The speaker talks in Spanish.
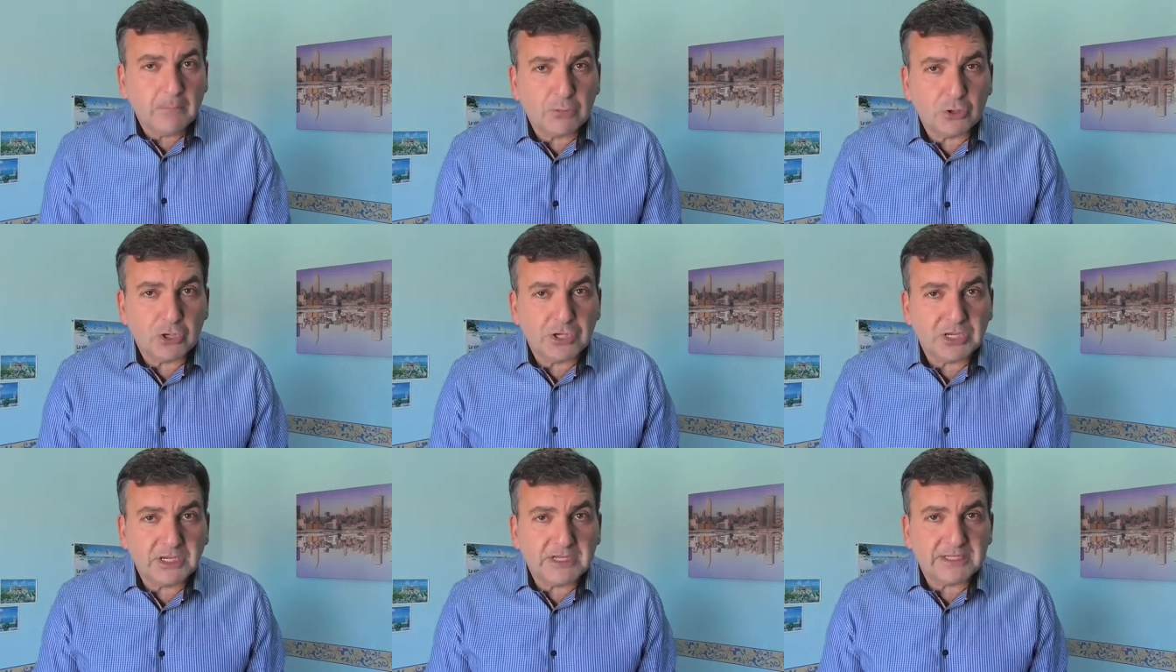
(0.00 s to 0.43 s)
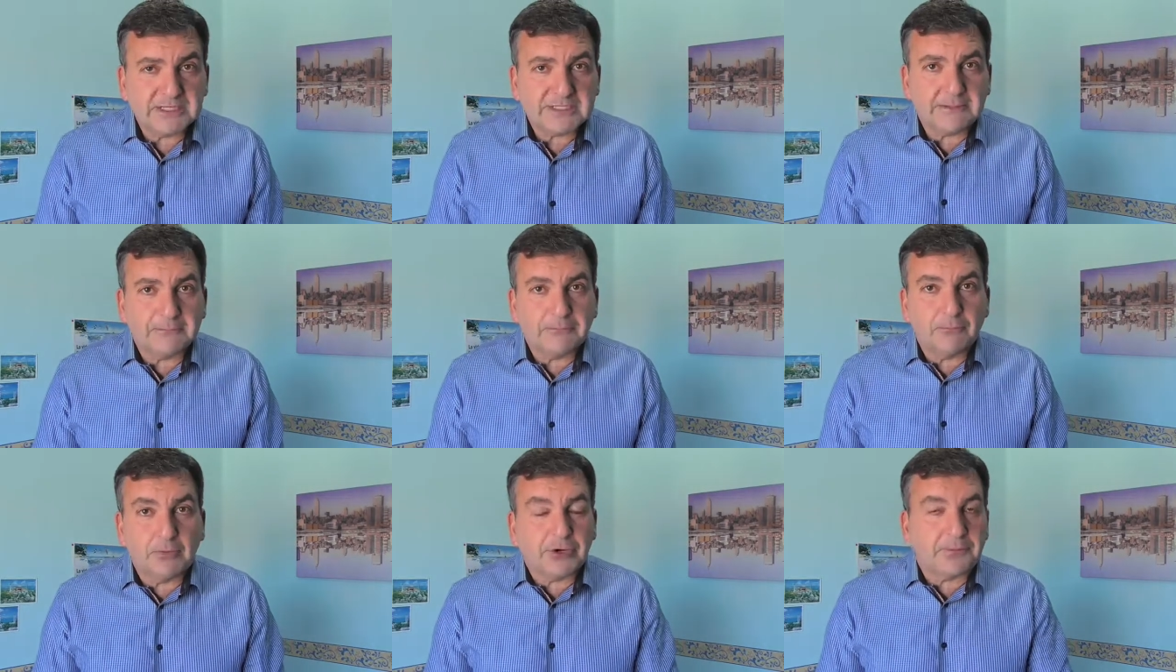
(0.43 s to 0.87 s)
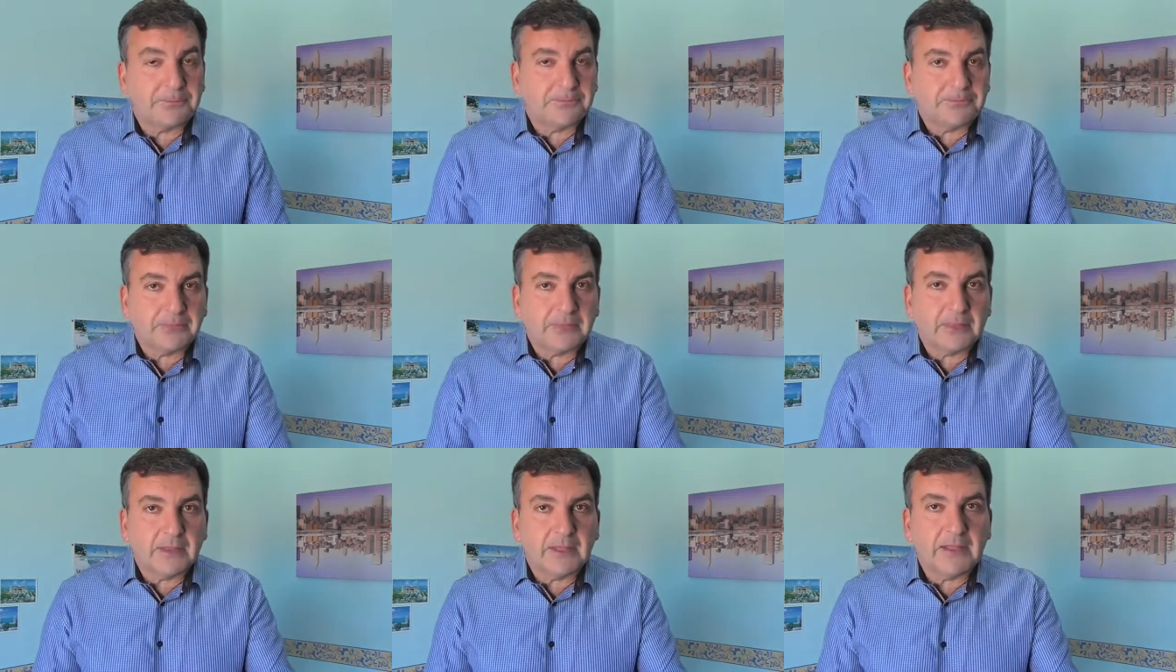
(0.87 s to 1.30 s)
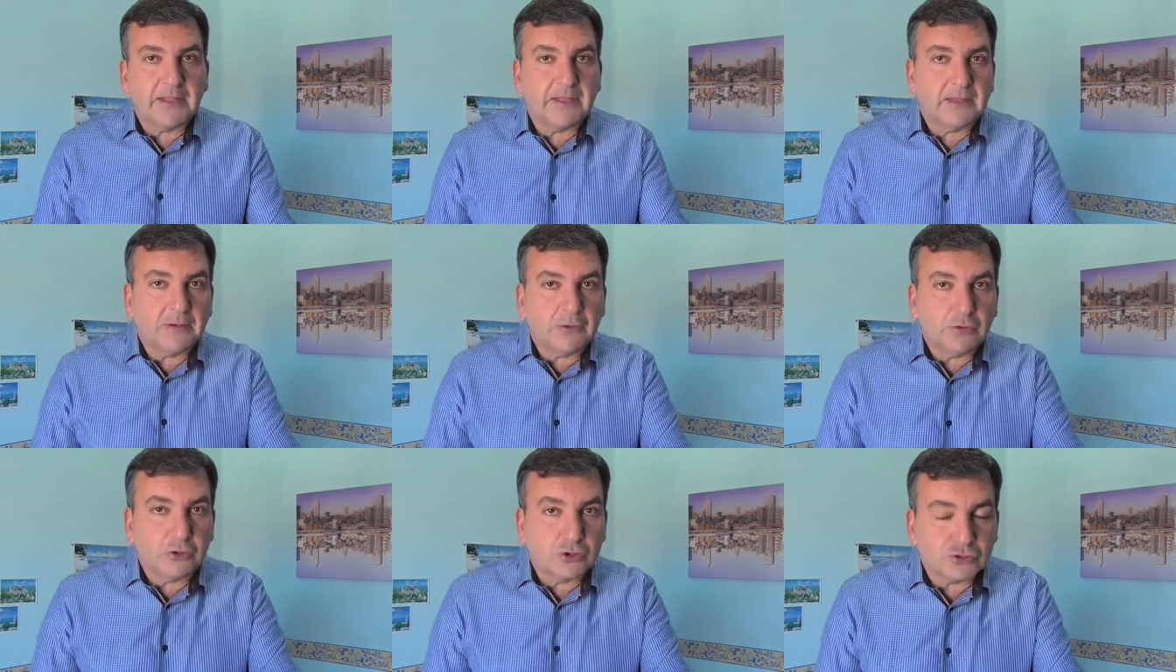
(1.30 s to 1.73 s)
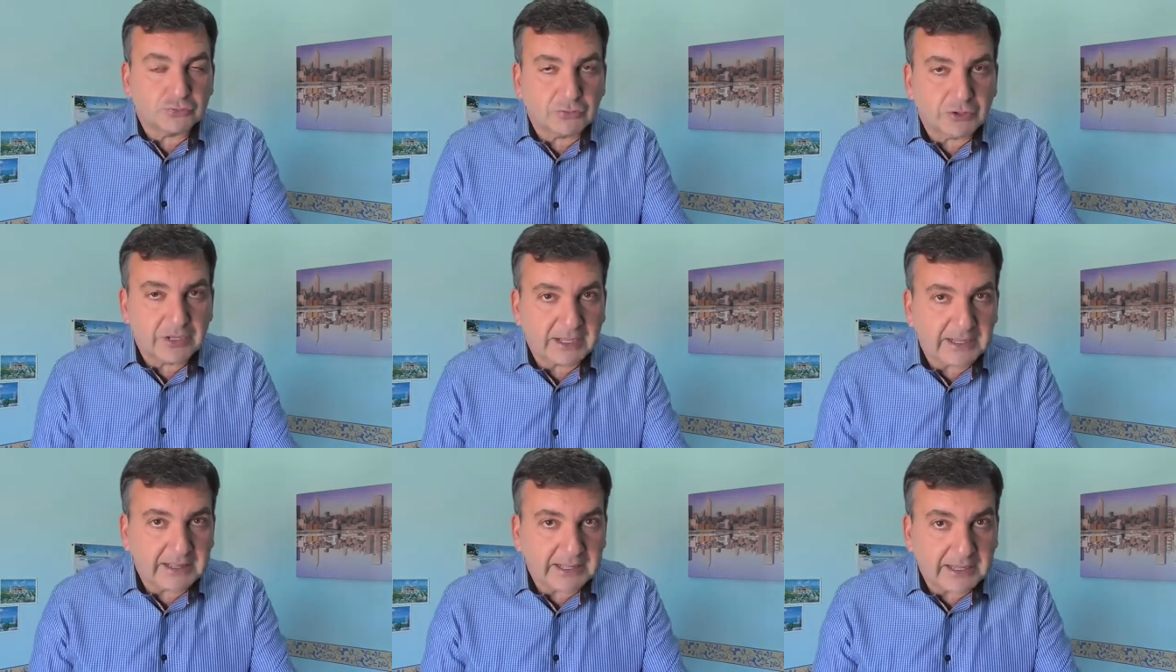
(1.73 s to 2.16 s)
Pues bueno, os
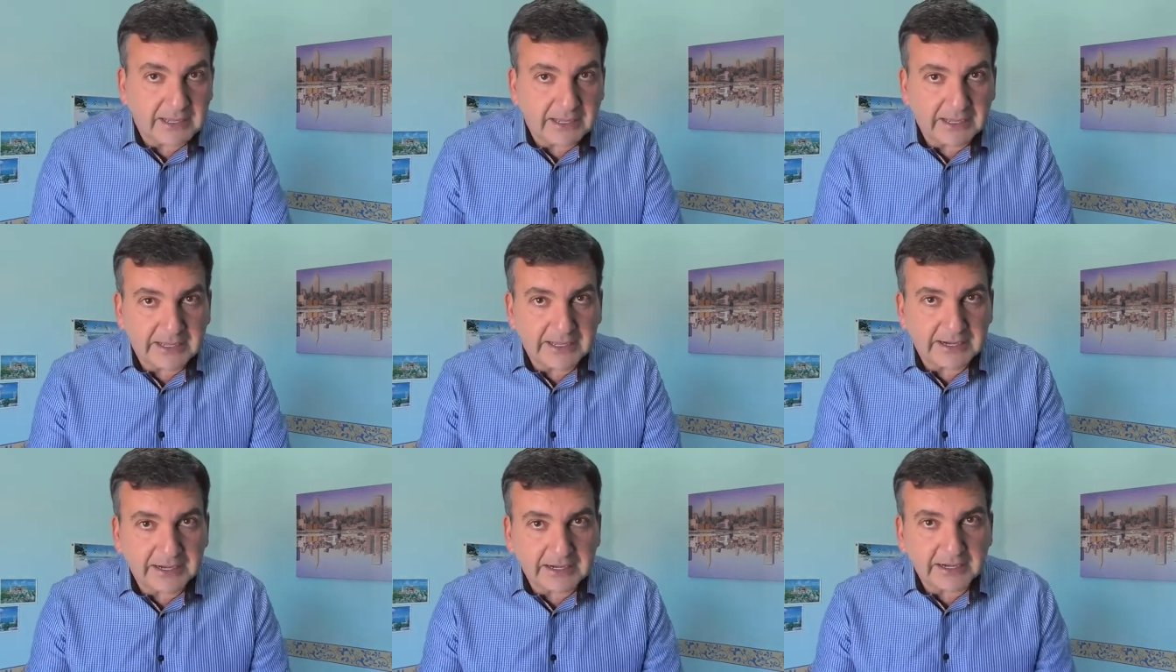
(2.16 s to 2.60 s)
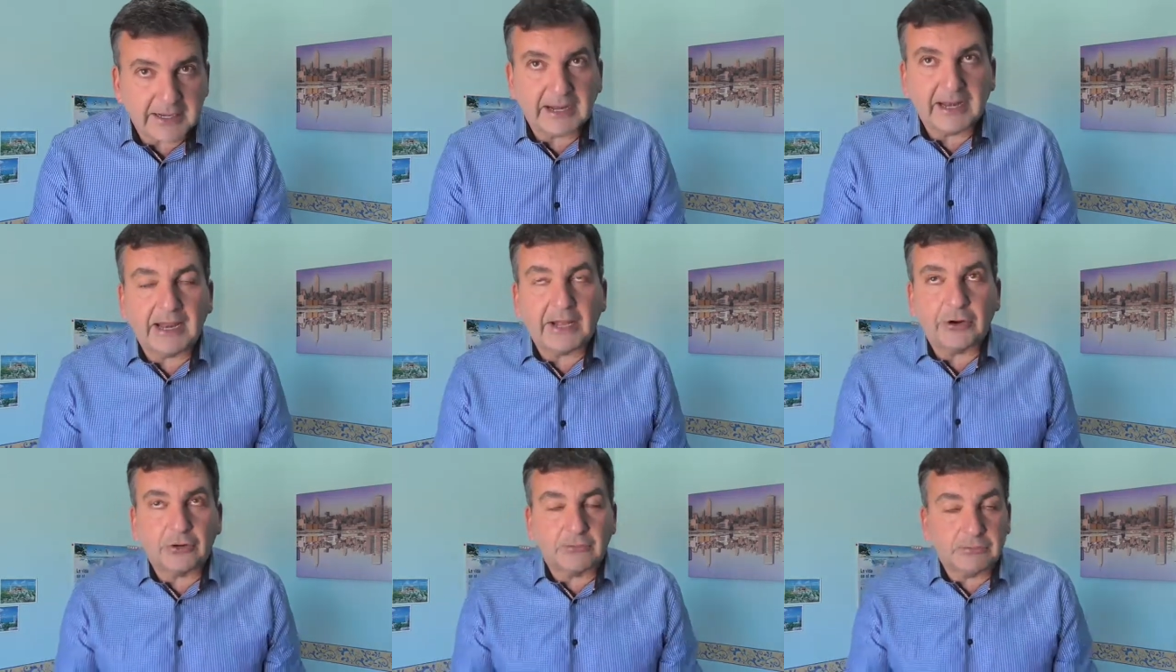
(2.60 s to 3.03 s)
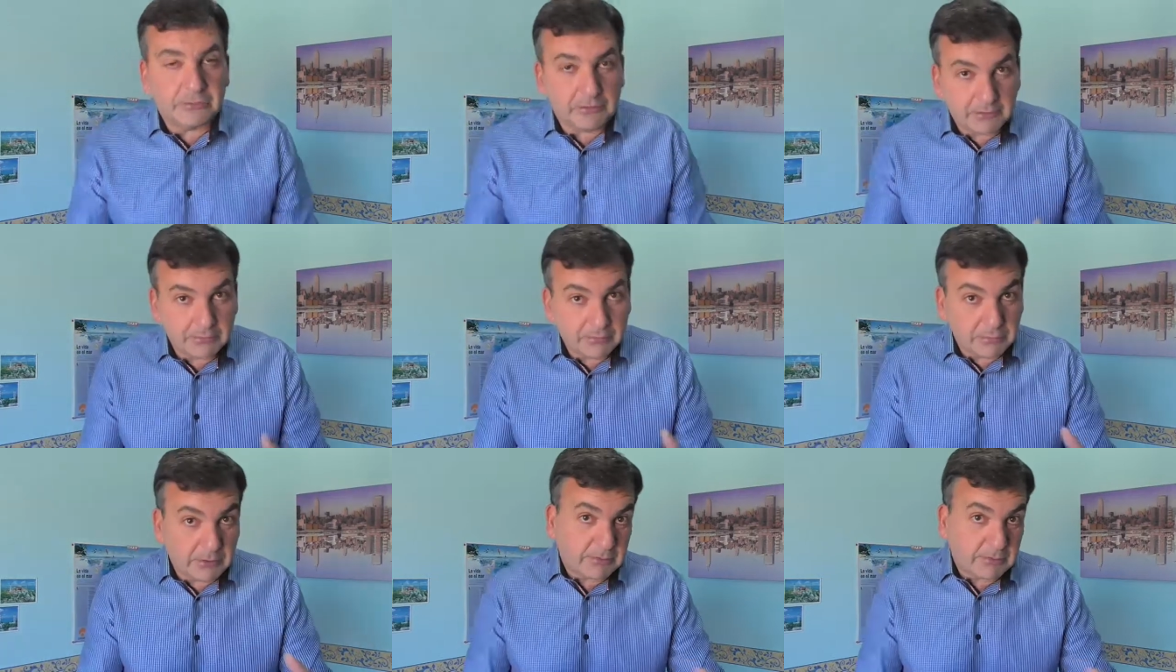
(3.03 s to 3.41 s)
voy a dejar eh, claro,